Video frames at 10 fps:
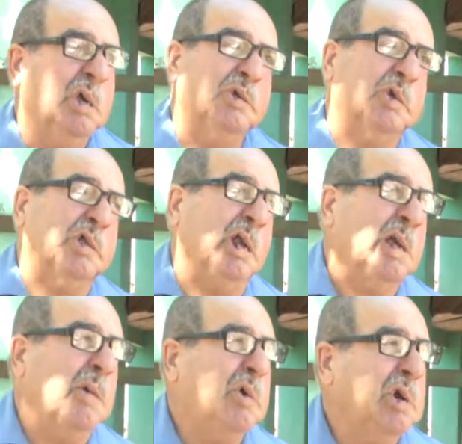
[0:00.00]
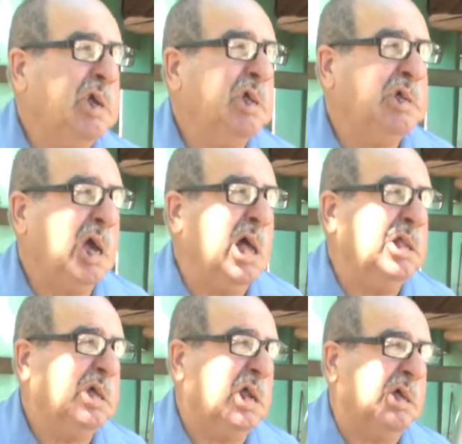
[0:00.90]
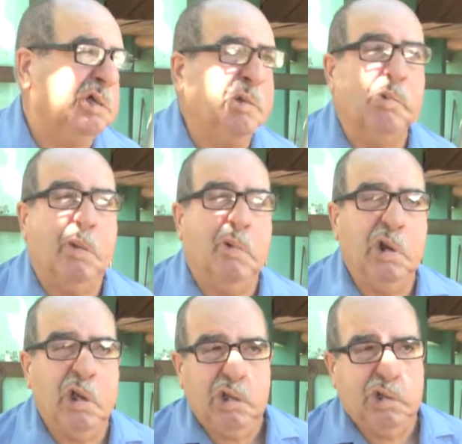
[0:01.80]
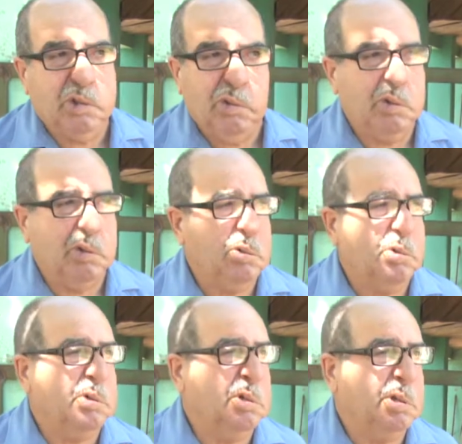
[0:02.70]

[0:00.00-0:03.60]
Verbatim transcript: Yo tenía boriche antes, era sido al boriche, todo